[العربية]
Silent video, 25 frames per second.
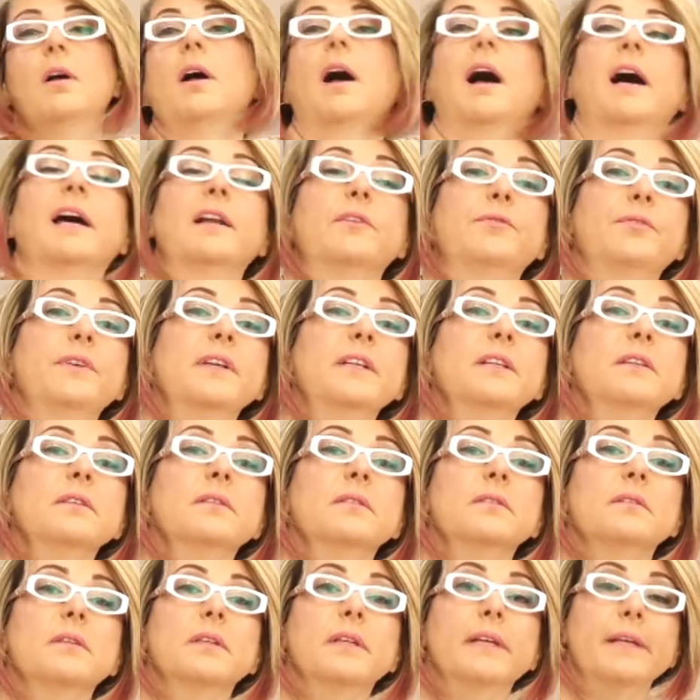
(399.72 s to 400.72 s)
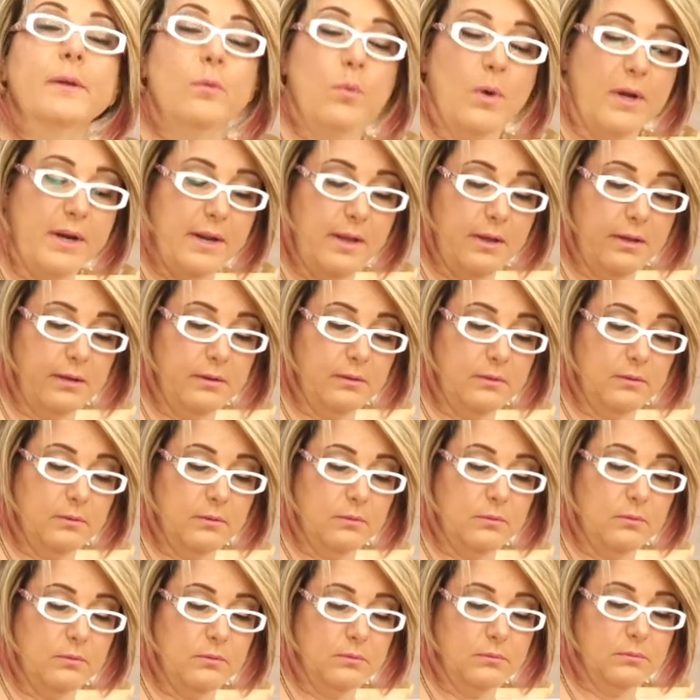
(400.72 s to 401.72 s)
عارفين الورق
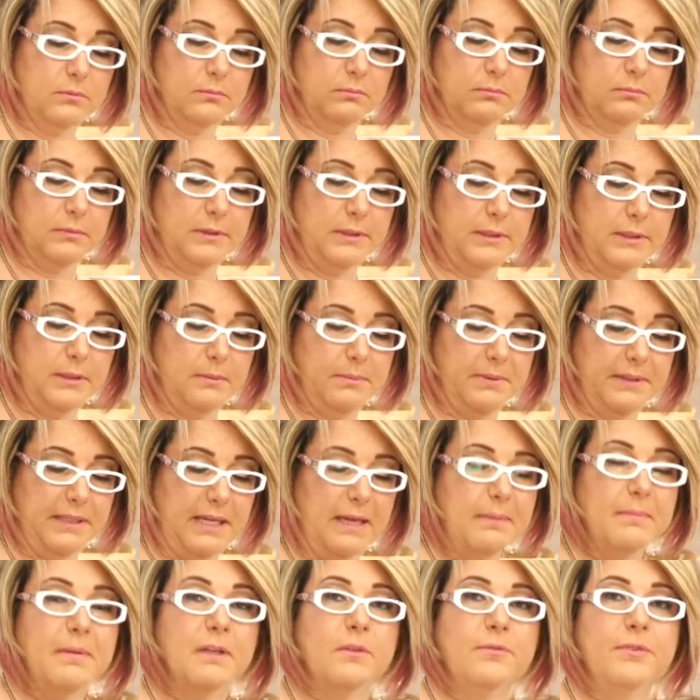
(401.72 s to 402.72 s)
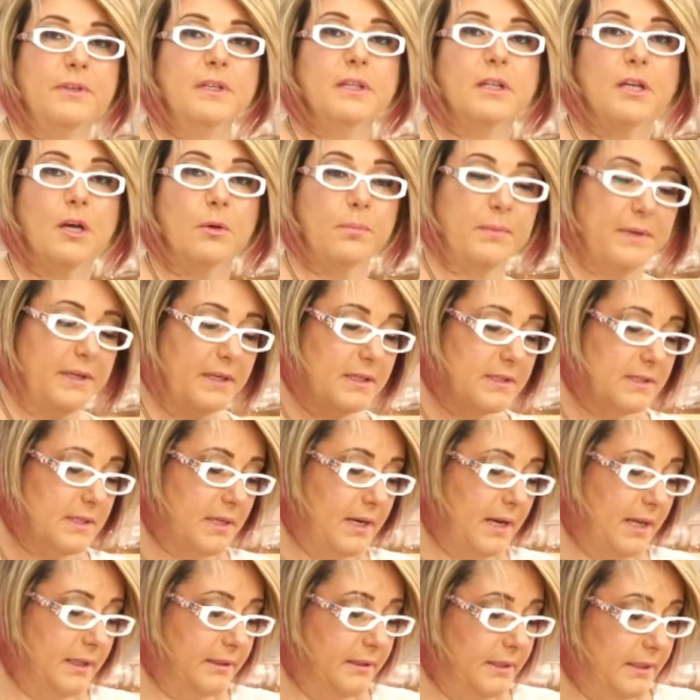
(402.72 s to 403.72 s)
اللي بيتعمل فيه الكب كيكس
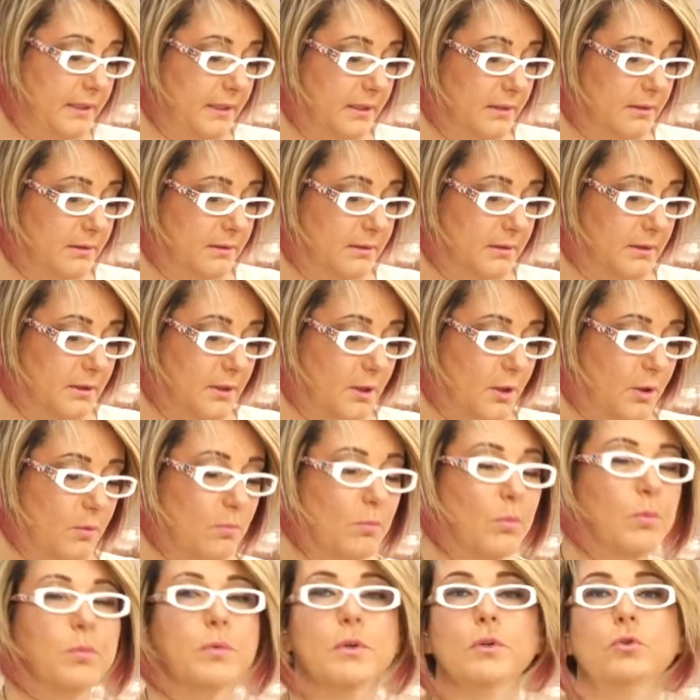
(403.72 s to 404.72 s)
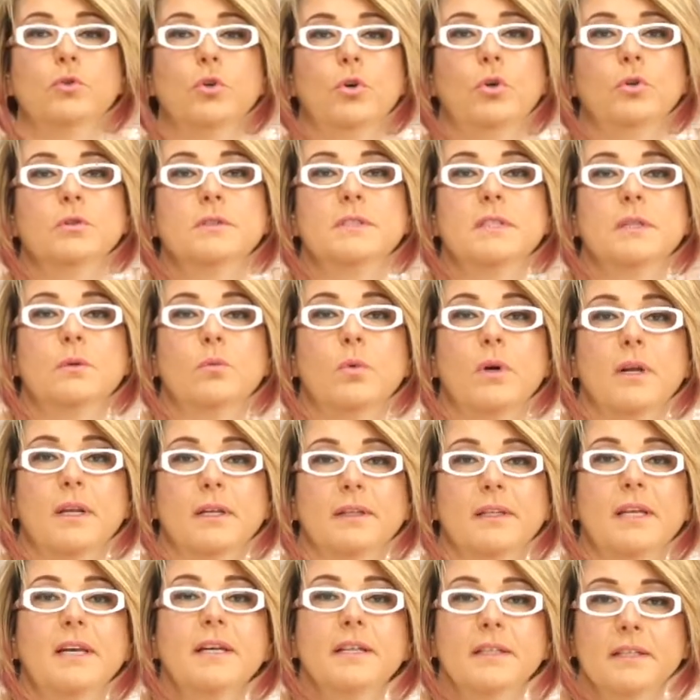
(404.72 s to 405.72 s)
العاديه ممكن تحطي الورق
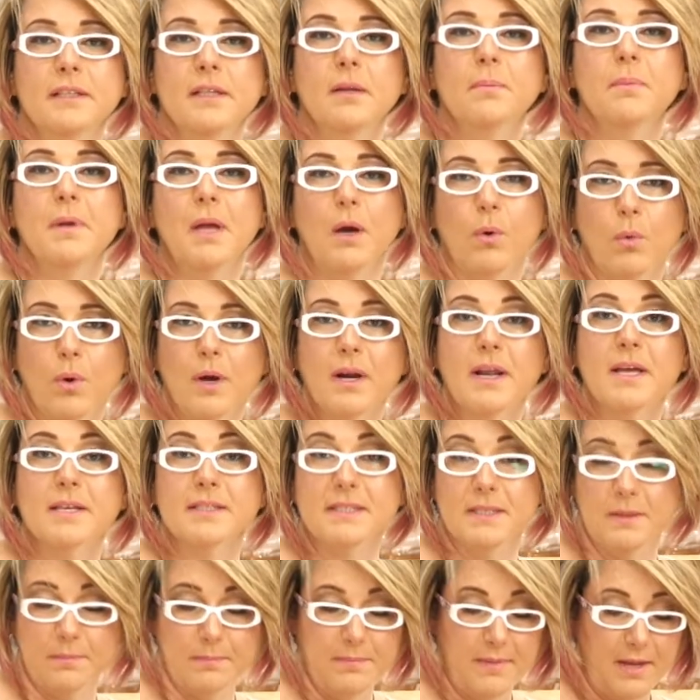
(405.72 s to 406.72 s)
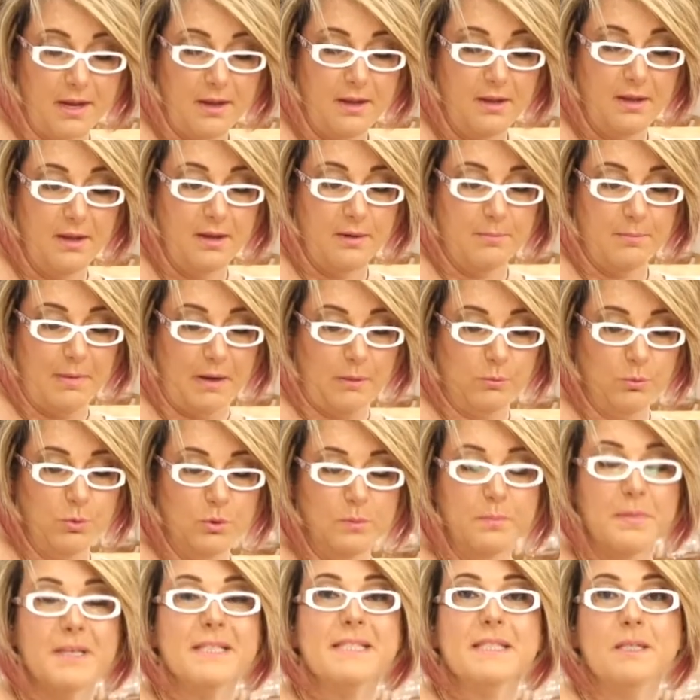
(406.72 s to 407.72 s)
ده لان ده بيبقى ورق زبده معمول
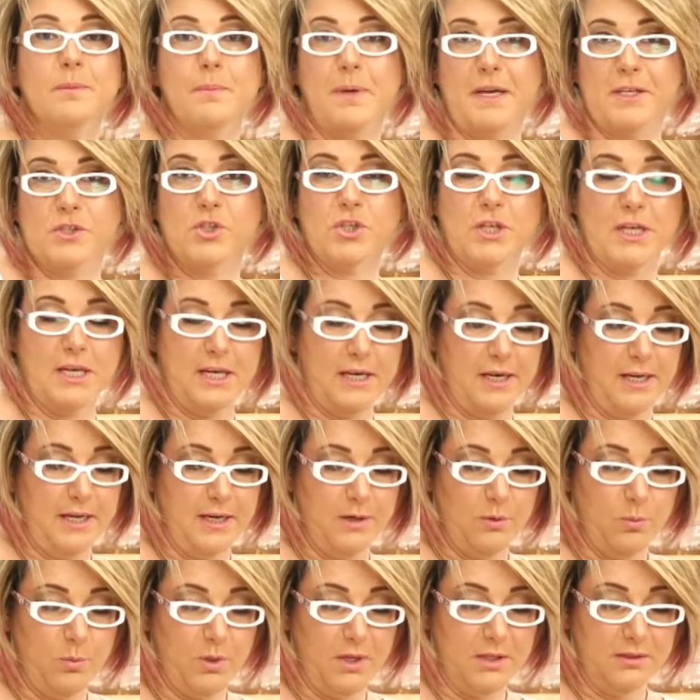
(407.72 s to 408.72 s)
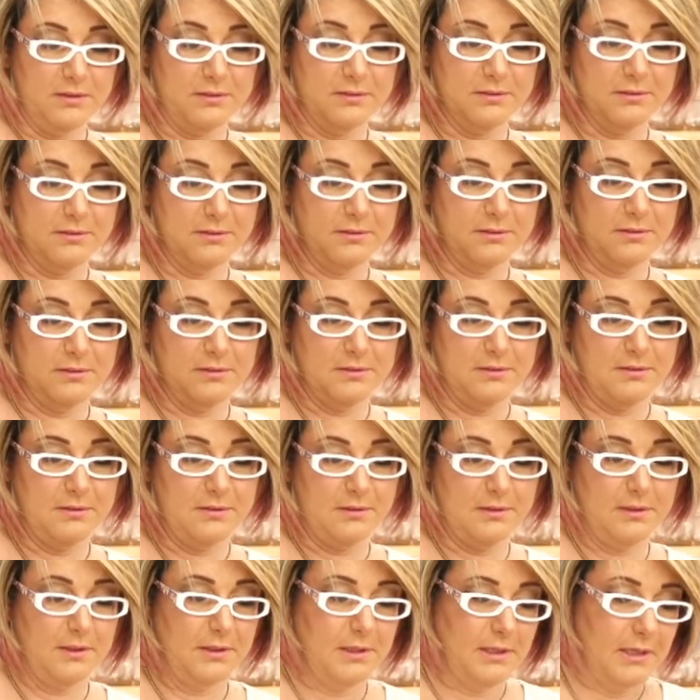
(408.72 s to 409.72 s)
بس باشكال حلوه
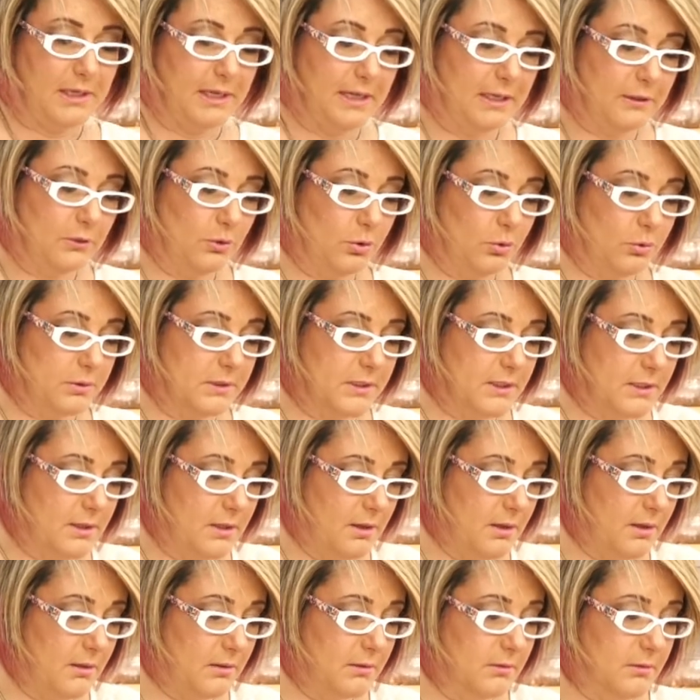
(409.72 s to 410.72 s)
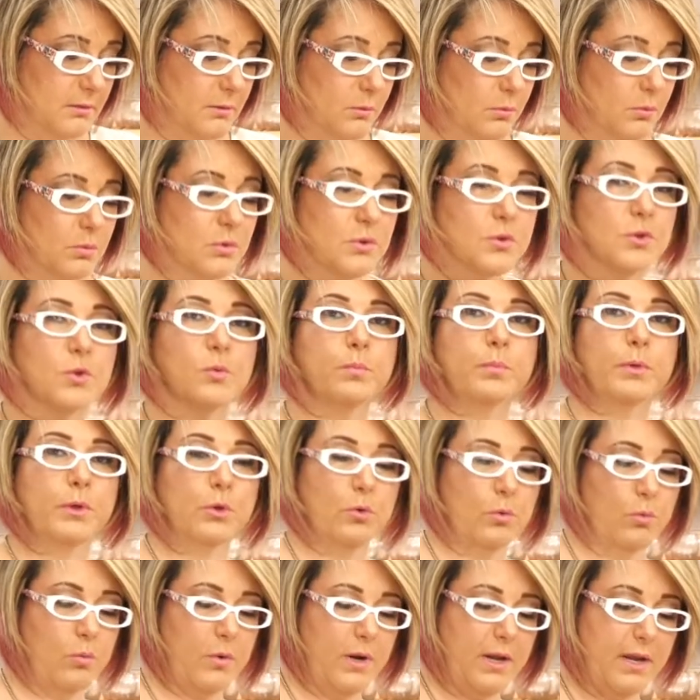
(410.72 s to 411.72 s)
هتحطيها وتصبي
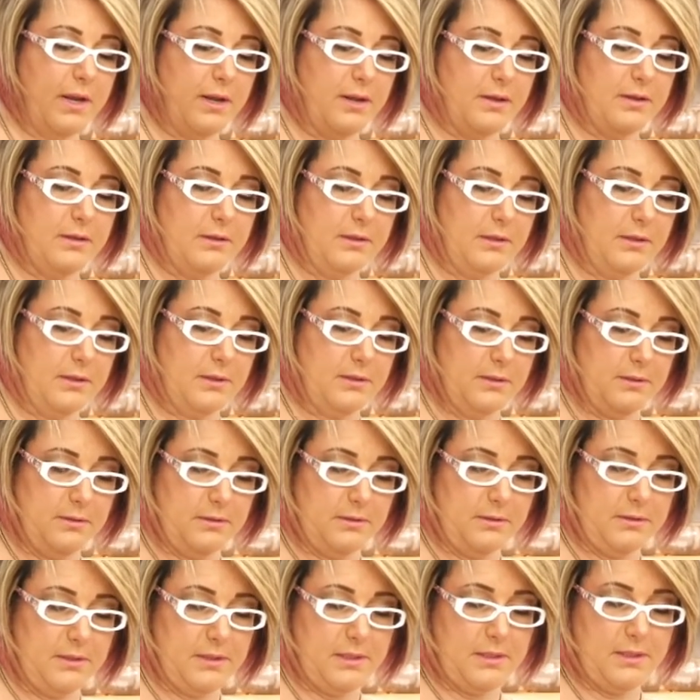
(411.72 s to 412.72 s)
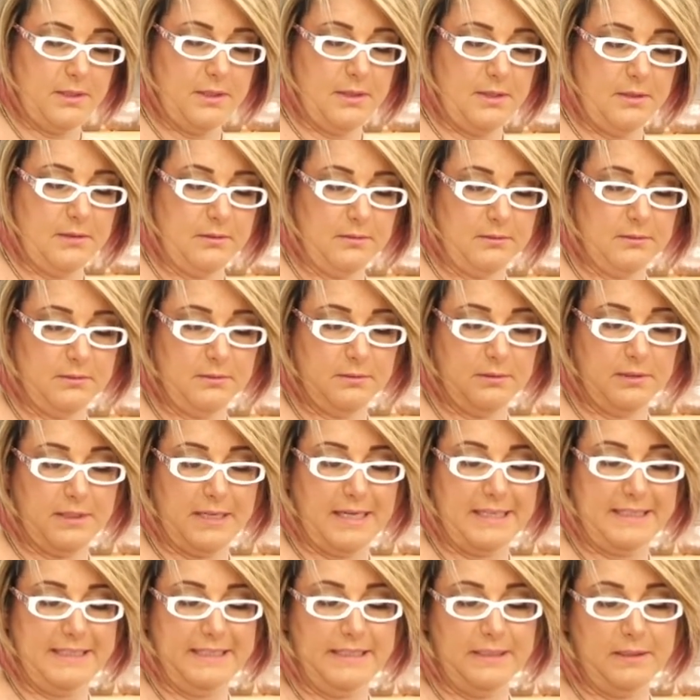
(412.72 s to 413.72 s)
جواها
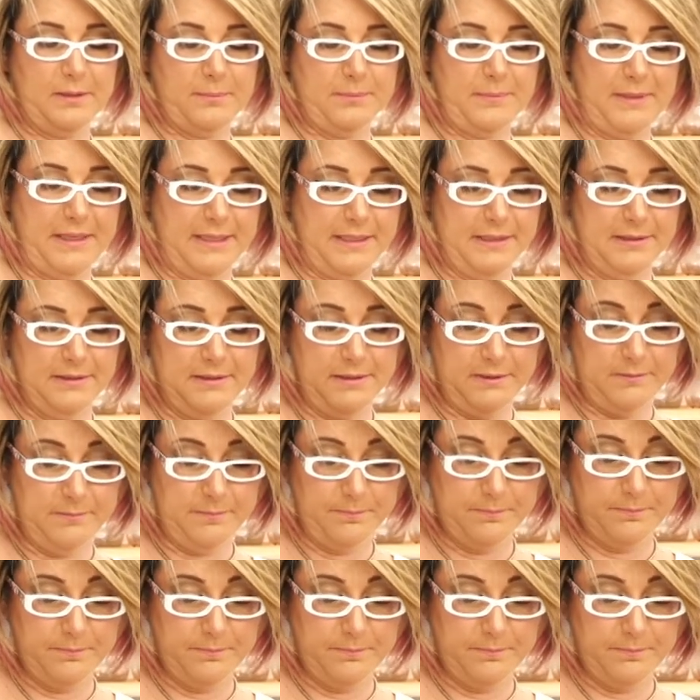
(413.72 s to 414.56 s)
العجينه بتاعتنا